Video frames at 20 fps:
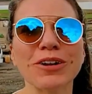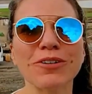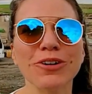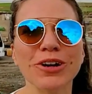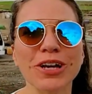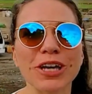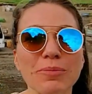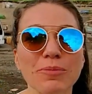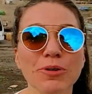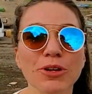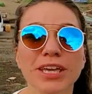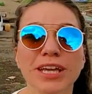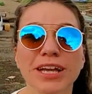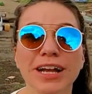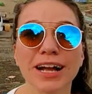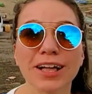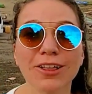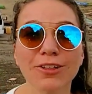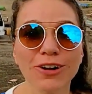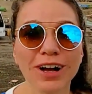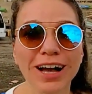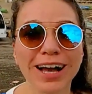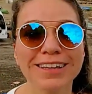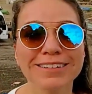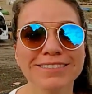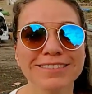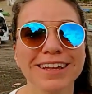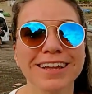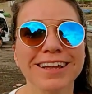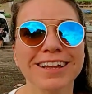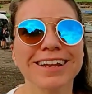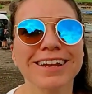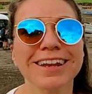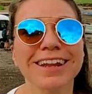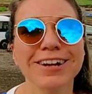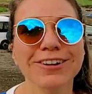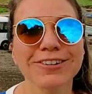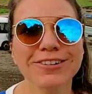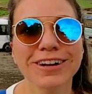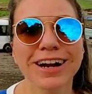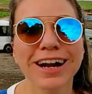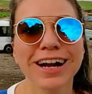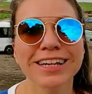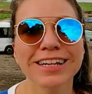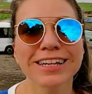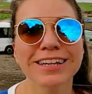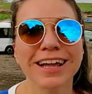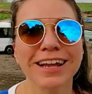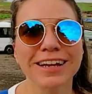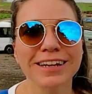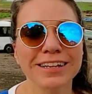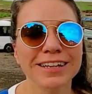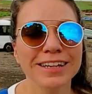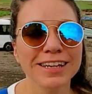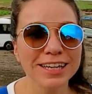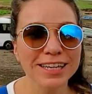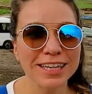Nuevo, hemos llegado hasta el lago Arenal,